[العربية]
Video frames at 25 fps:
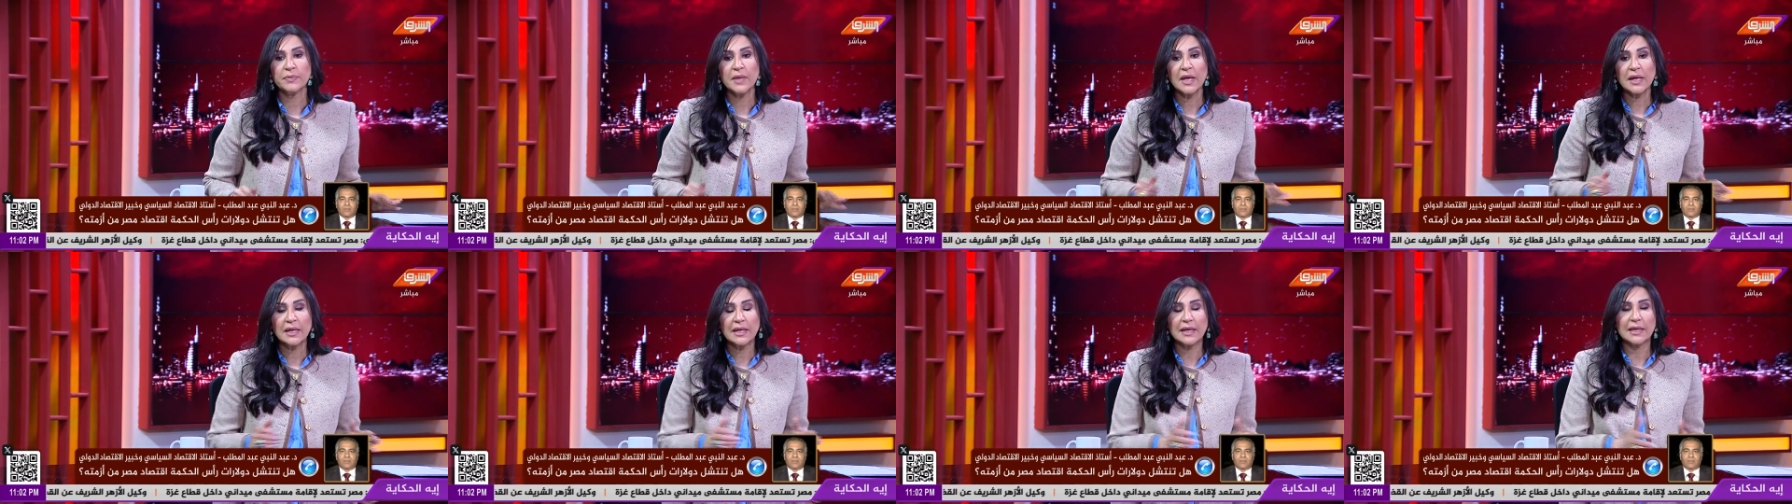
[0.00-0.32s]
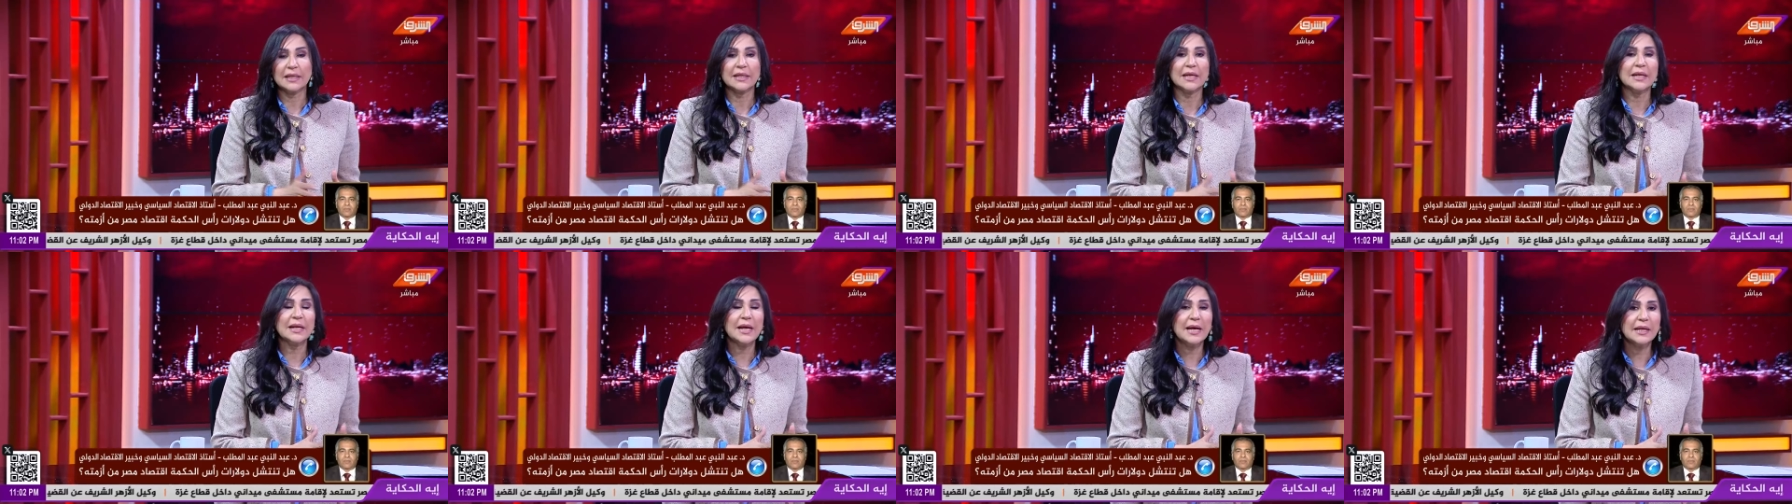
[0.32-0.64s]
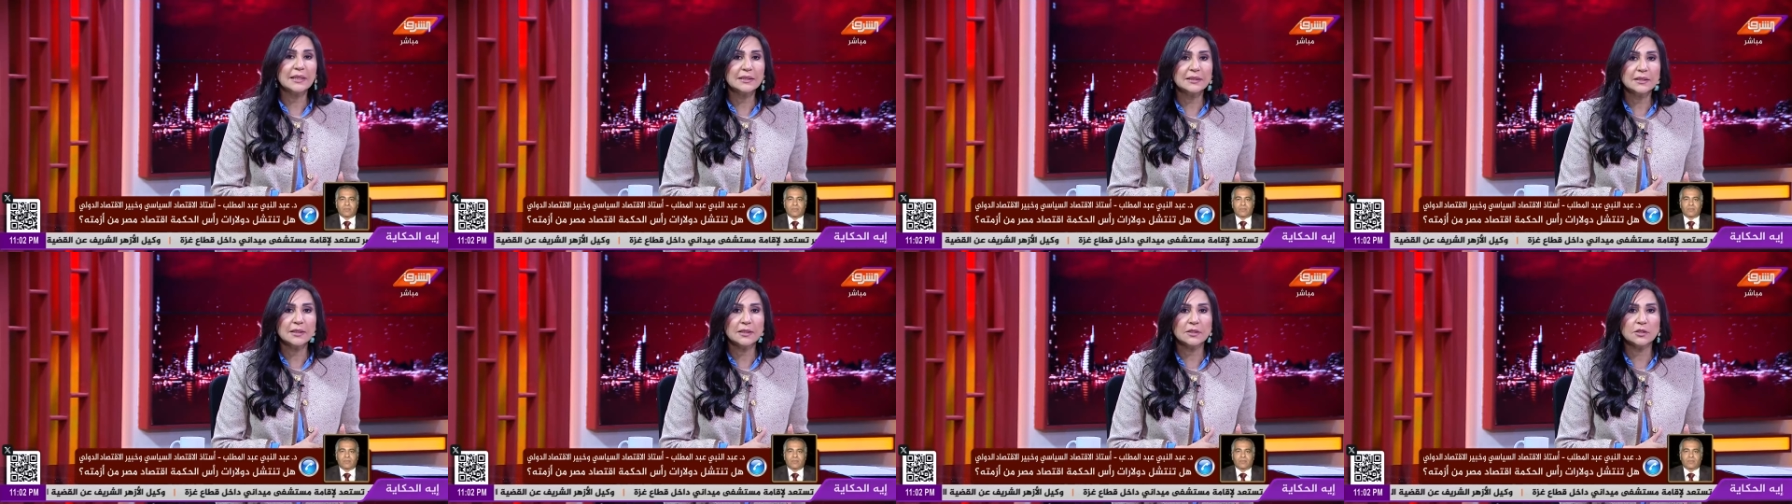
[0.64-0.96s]
لكن انا
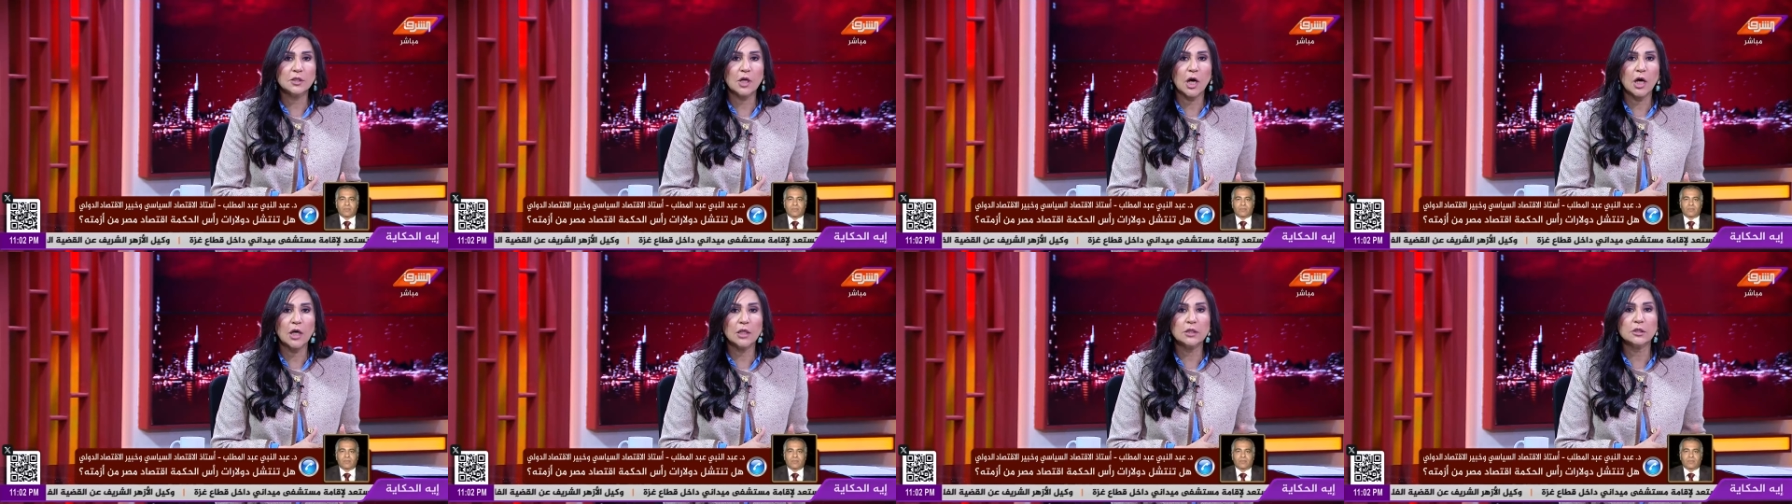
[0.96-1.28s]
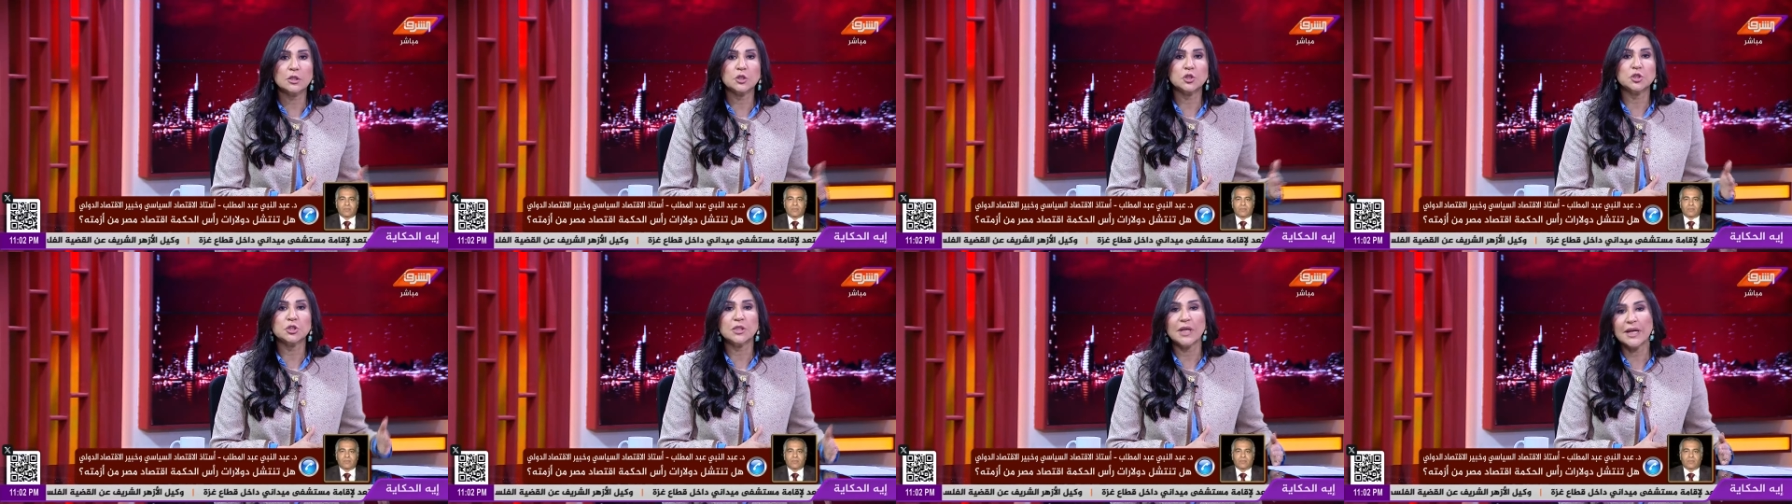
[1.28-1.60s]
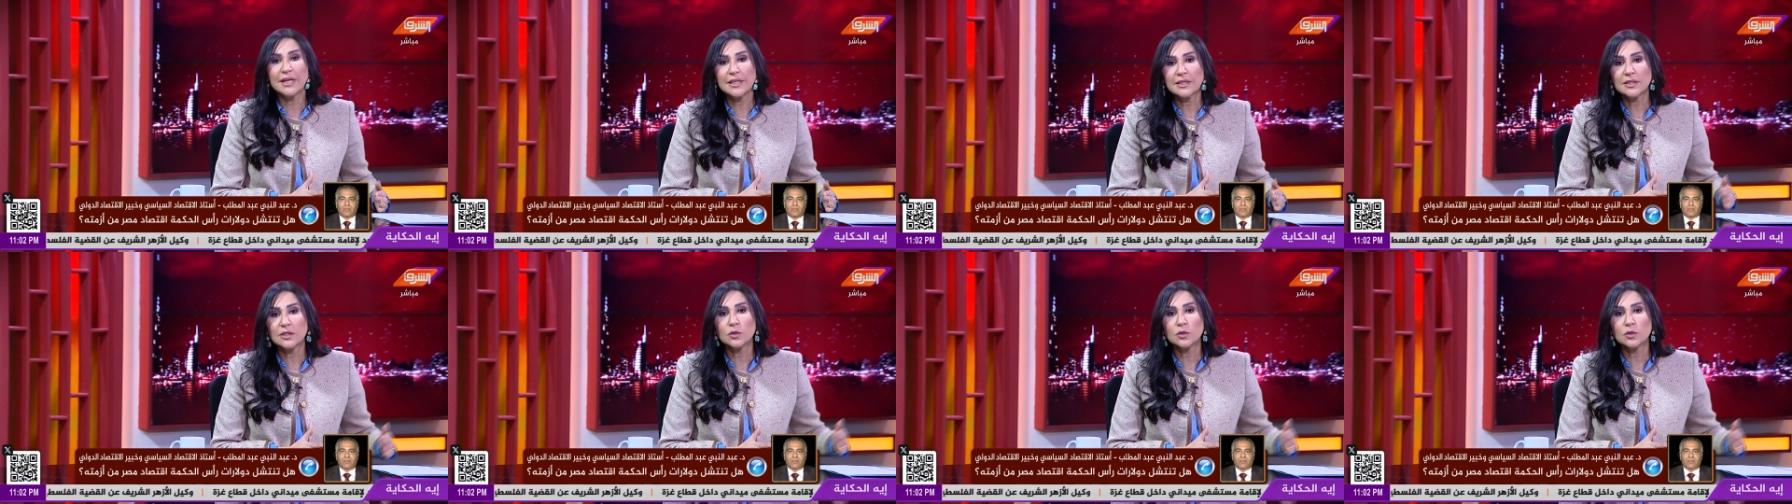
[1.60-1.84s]
عندي قطاعات اشترت